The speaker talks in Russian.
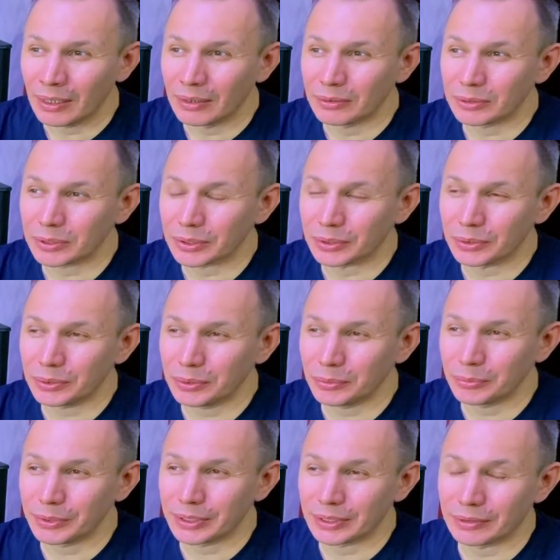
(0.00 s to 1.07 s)
Вот, но
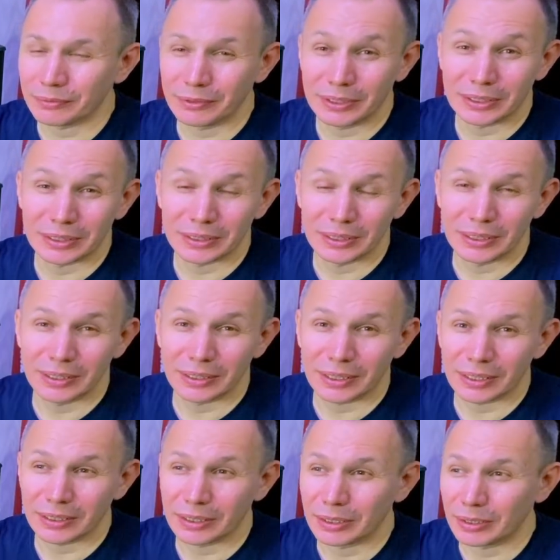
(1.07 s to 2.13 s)
мы это выяснили,
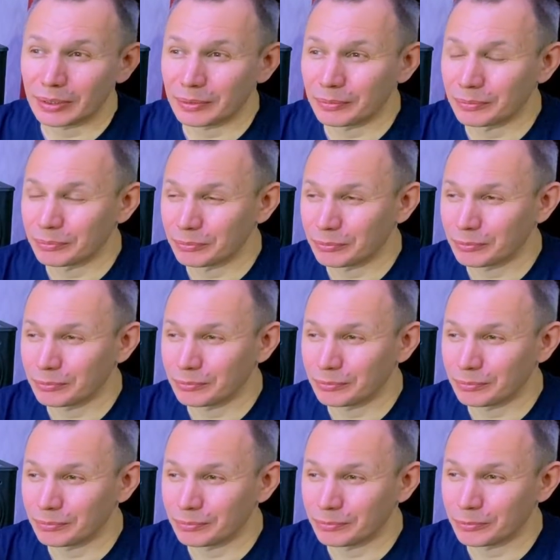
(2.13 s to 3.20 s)
когда
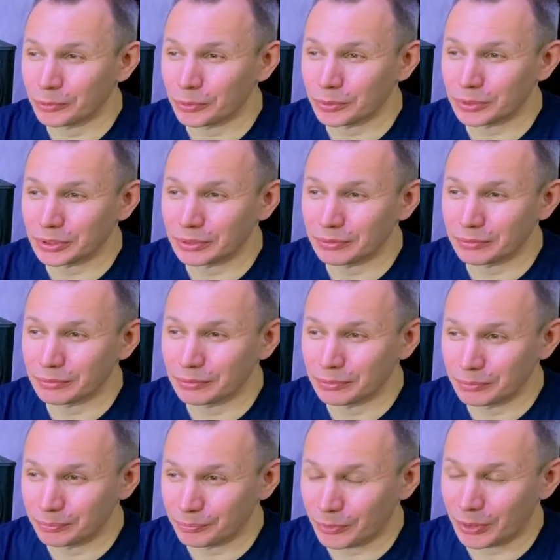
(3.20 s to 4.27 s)
в тот же
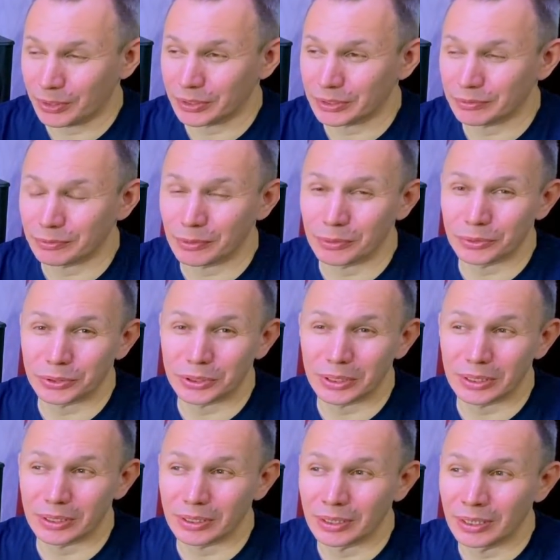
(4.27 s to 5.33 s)
раз
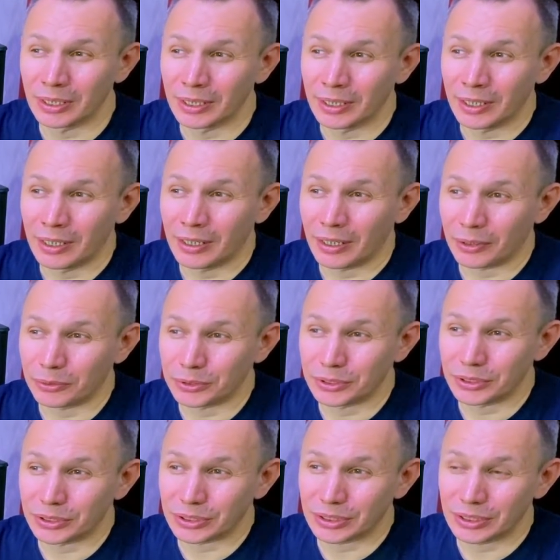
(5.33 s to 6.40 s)
включили
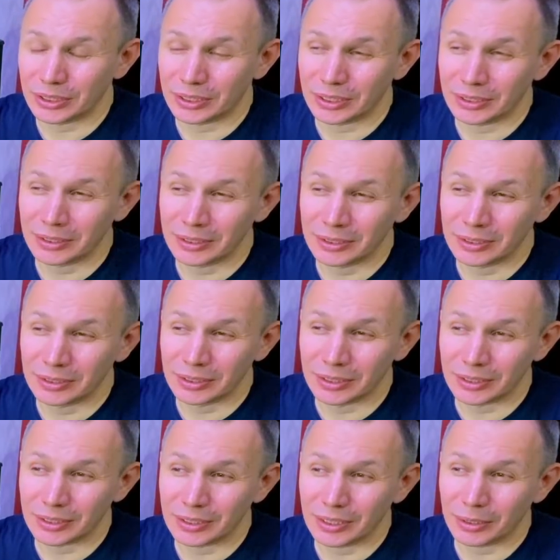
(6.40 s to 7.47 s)
акустические
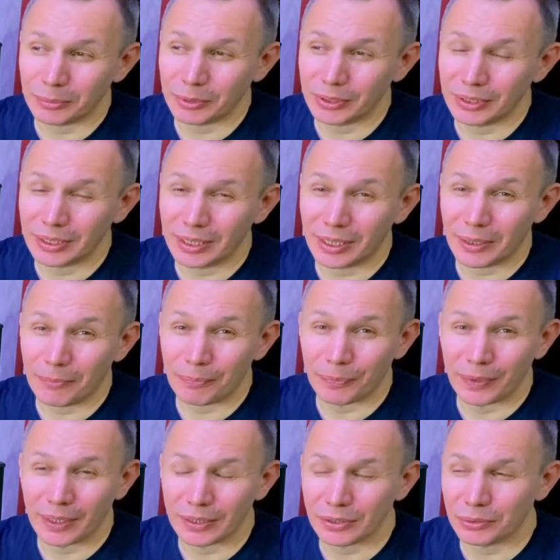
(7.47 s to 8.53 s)
системы на
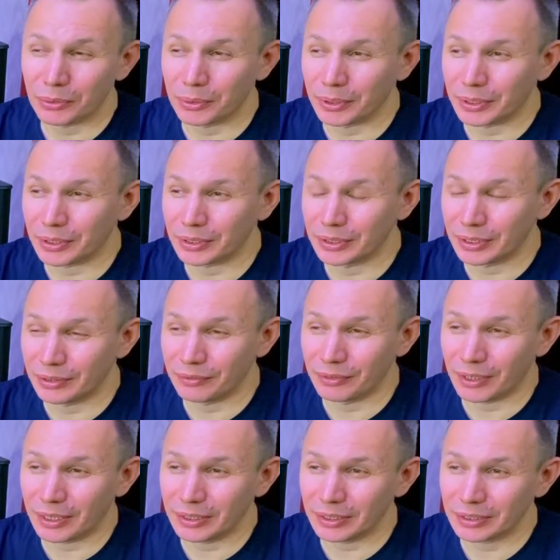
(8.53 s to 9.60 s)
стойках
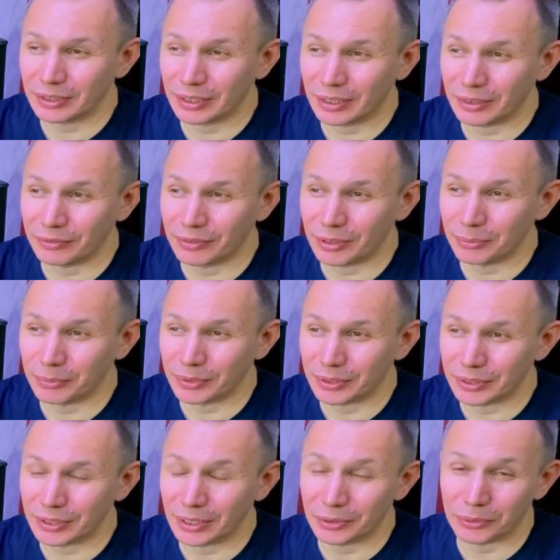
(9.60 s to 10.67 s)
деревянных, на
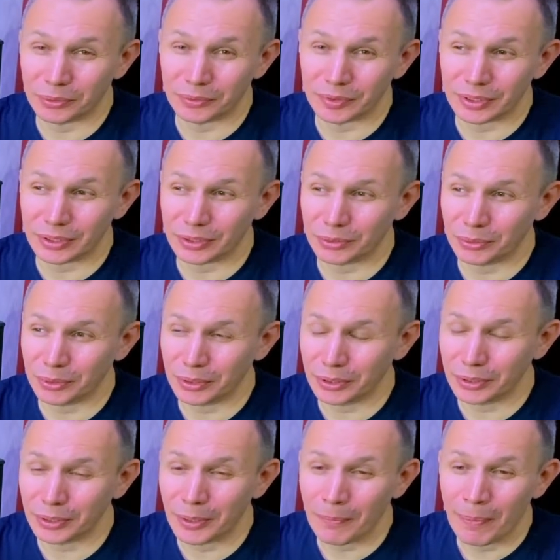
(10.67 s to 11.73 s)
фирменных диатоновских
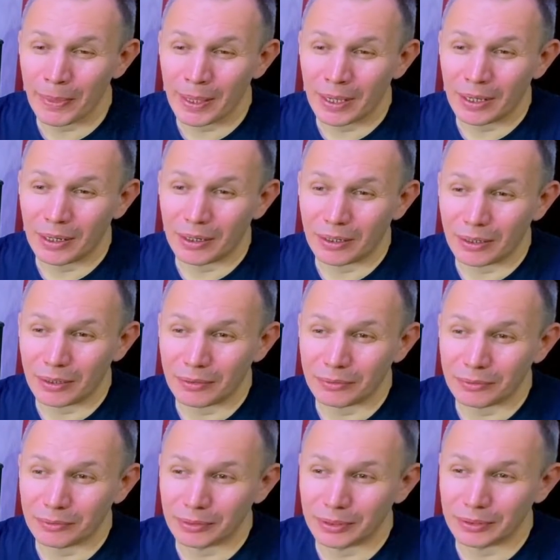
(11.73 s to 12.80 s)
стойках. А,
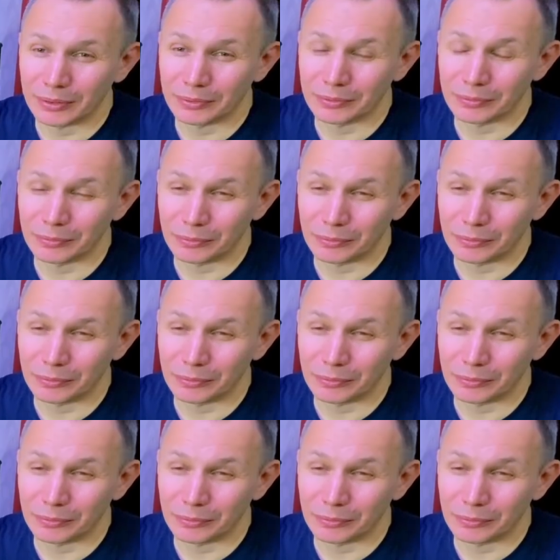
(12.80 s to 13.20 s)
э,